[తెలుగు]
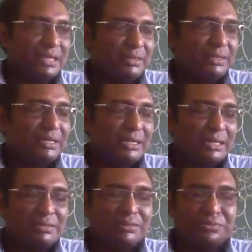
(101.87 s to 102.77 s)
లేదంటే
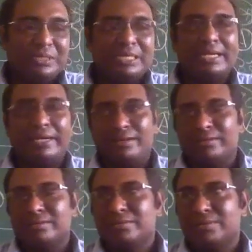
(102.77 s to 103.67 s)
కనీసం వీకెండ్
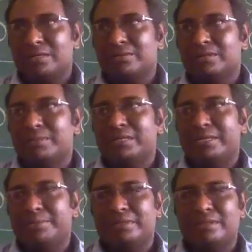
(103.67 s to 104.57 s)
వారం కంప్లీట్
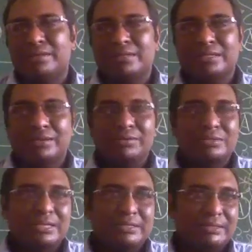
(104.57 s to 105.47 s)
అయిపోయిన తర్వాతైనా
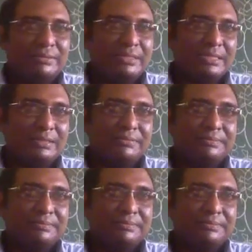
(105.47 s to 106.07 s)
ఒకసారి చదివితే